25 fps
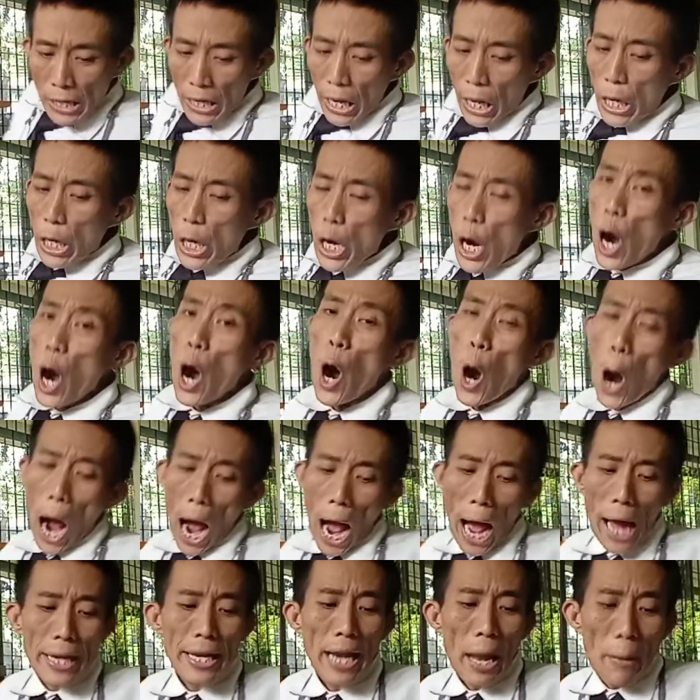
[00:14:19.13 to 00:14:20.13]
แล้วก็
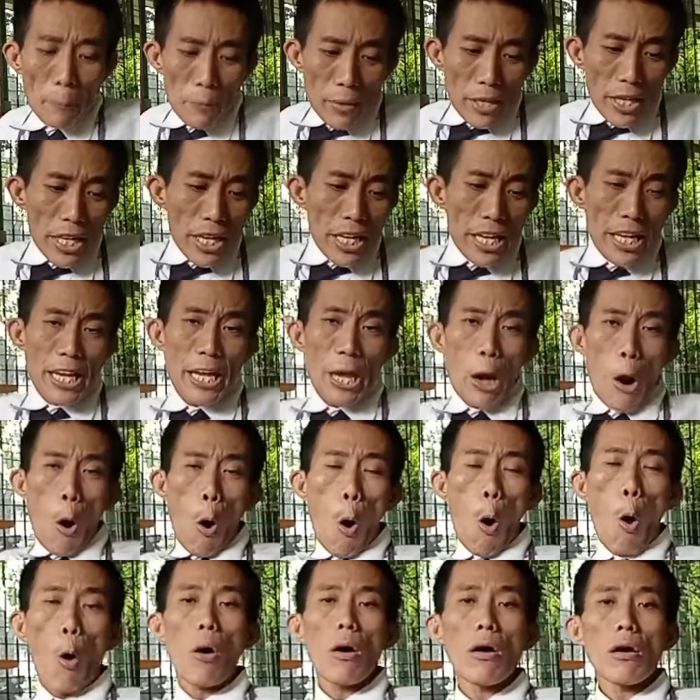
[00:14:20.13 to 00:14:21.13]
อันดับที่
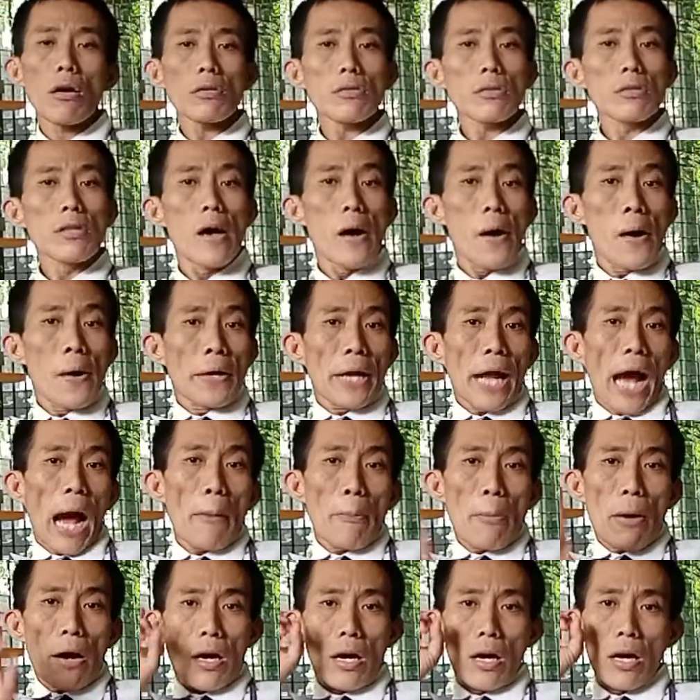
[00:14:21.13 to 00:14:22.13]
หกนะ
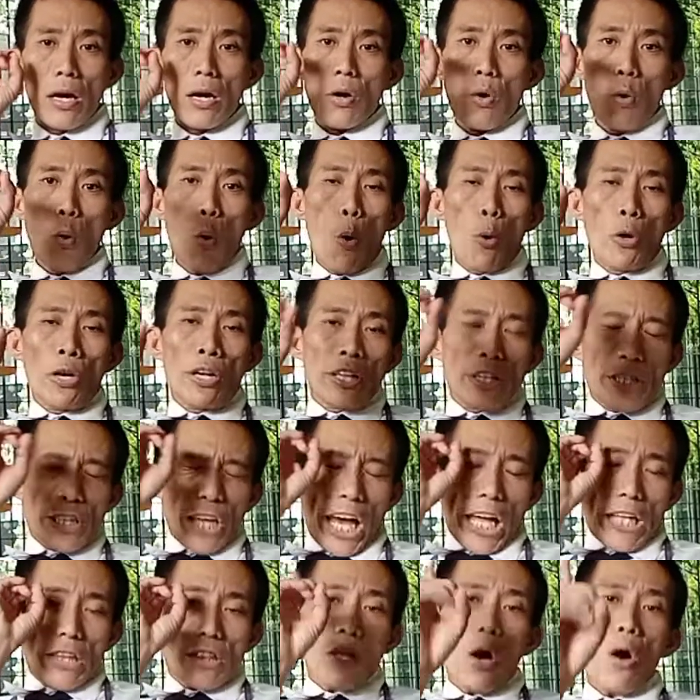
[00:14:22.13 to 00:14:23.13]
ครับก็คือคุณ
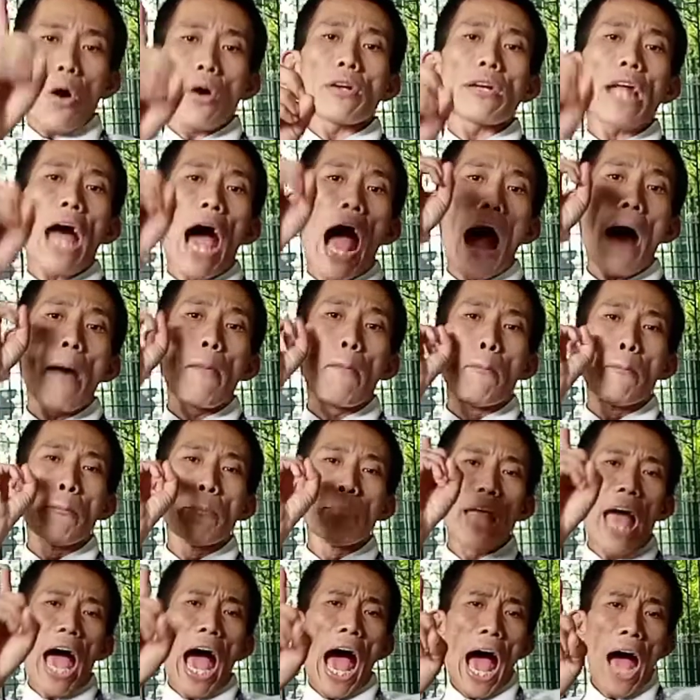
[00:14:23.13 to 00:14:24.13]
จะต้อง
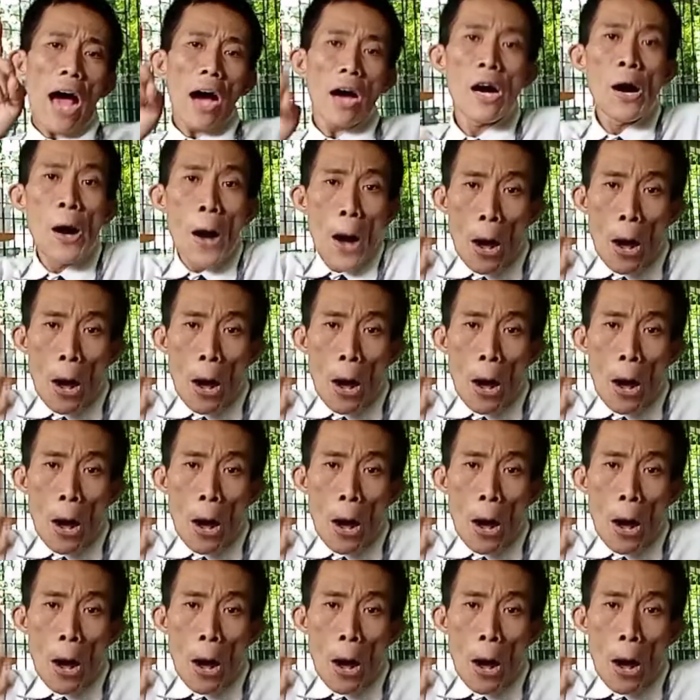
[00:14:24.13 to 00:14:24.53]
ทำอย่าง